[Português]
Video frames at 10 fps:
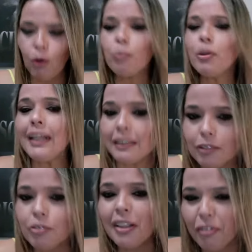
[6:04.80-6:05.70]

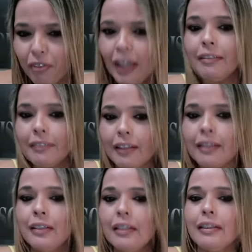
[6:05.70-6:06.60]
comunicação que é feita
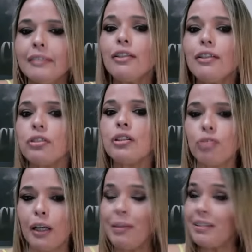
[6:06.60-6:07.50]
dentro da
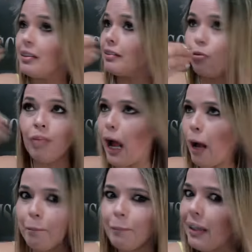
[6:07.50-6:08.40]
sua cabeça. Não
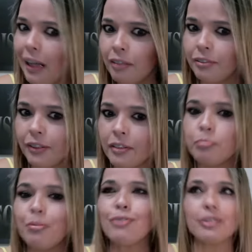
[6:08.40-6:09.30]
há palavras,
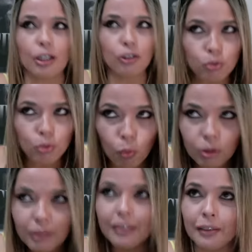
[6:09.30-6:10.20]
mas você
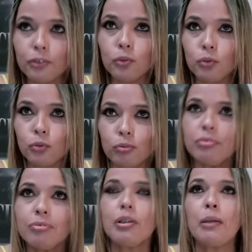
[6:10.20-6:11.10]
escuta
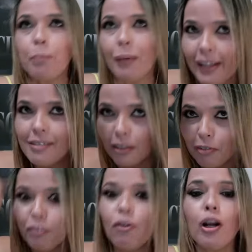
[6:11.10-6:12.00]
e parece
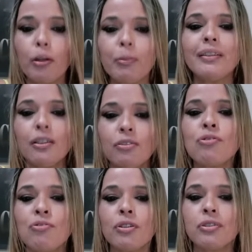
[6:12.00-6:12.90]
que forma
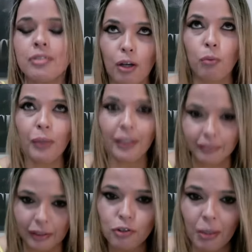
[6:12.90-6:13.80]
dentro de você um
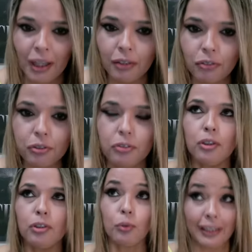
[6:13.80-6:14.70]
entendimento
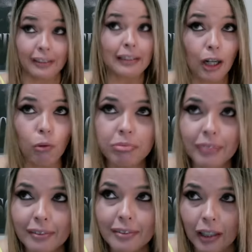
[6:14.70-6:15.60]
do que está
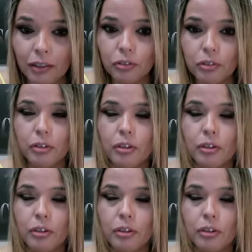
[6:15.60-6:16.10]
acontecendo,